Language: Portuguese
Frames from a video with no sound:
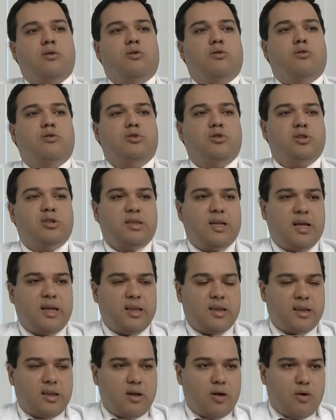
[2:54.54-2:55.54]
onde,
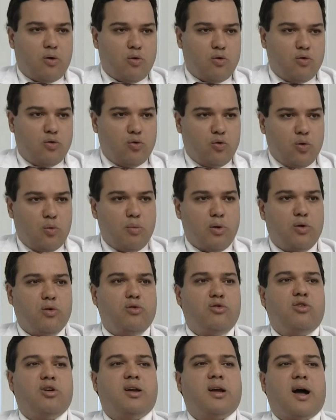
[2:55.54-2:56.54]
tem, onde o número
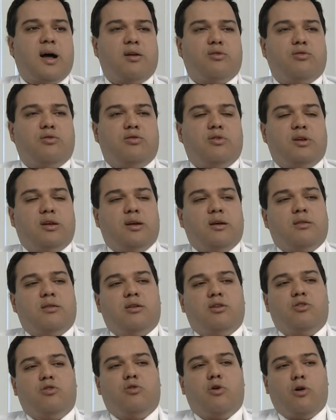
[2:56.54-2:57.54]
de casos de
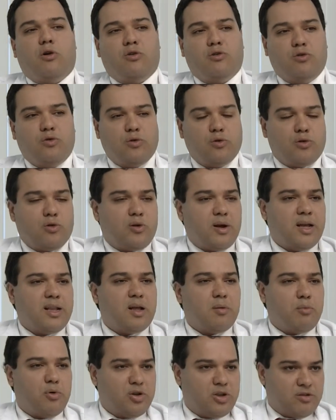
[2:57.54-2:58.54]
câncer de colo de útero
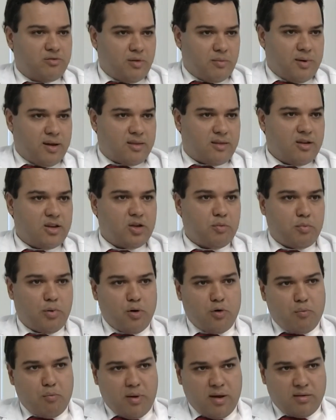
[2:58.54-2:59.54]
ainda motiva bastante
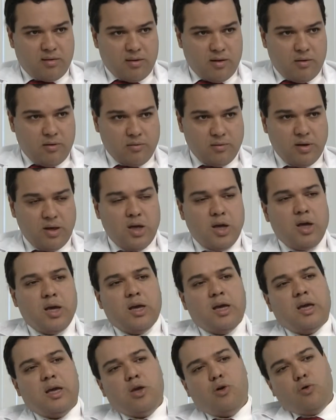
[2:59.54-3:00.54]
preocupação.
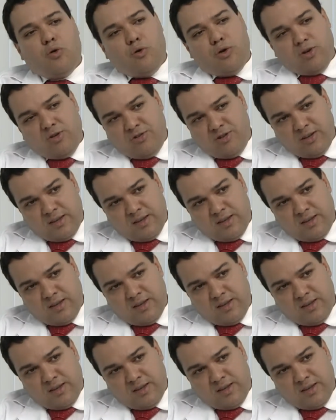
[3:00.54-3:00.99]
E onde